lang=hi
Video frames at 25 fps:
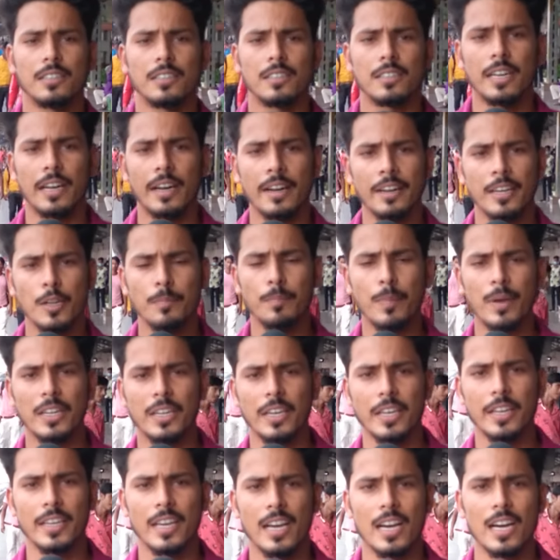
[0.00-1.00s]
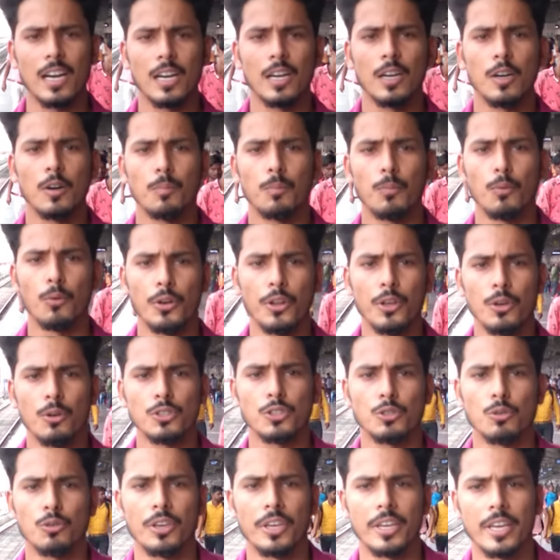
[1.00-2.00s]
टेंडर प्रक्रिया पूरी
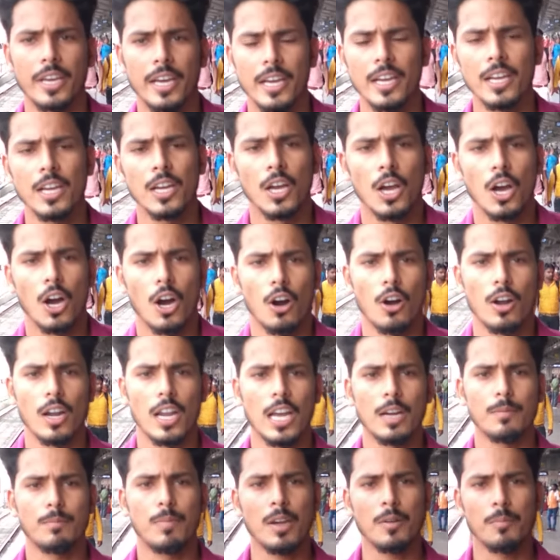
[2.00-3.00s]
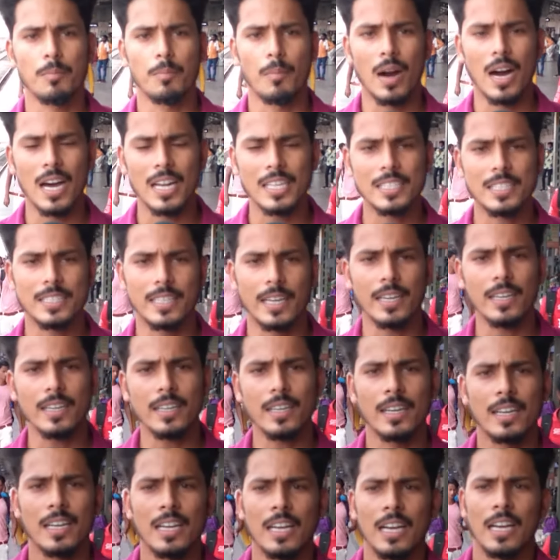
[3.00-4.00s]
हो चुकी है और लगभग मार्च
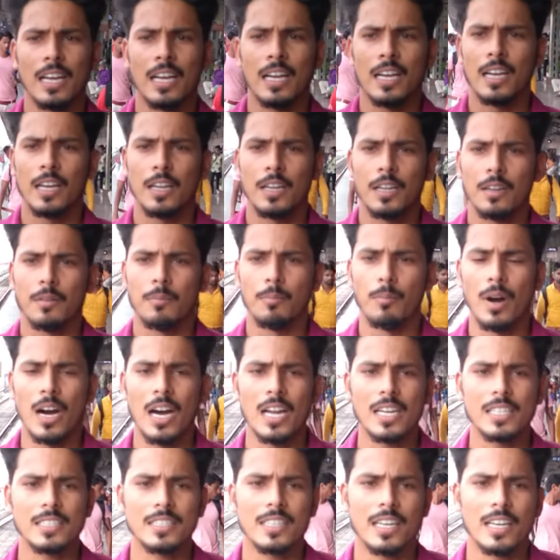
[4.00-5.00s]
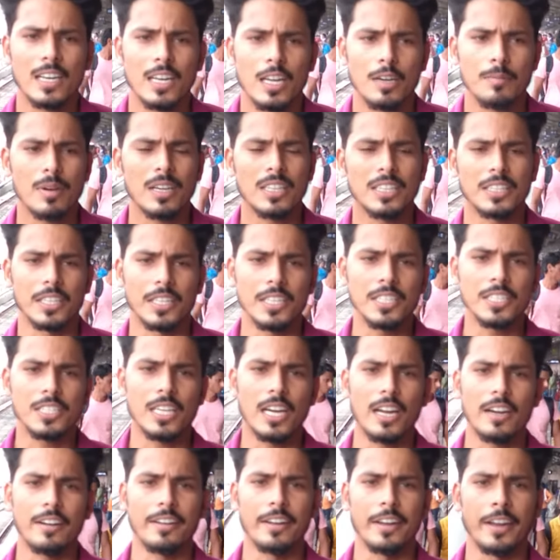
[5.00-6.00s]
तक मार्च तक लगभग तीन
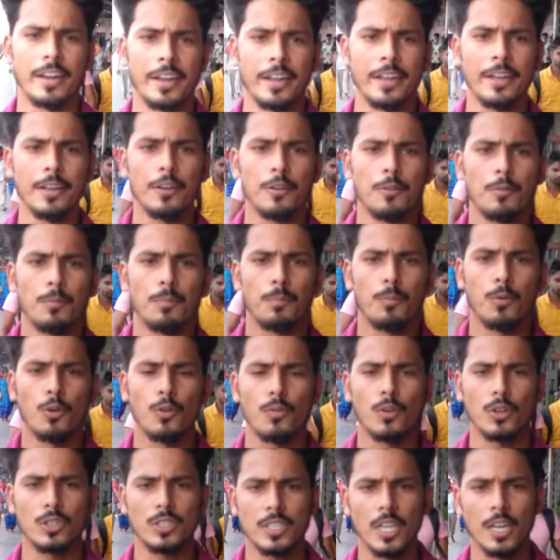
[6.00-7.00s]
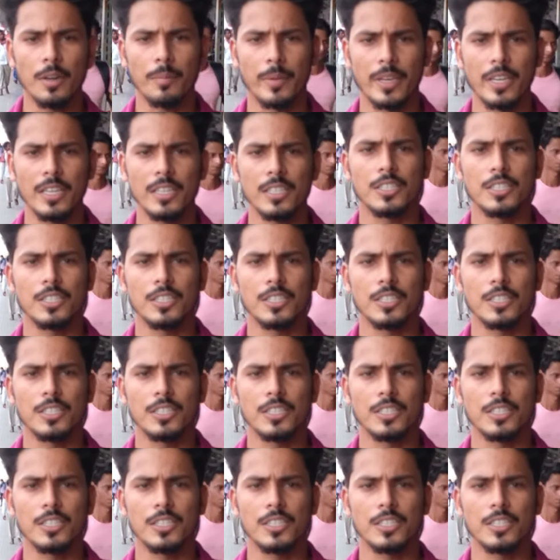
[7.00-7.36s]
चार ट्रेनें पूर्वोत्तर में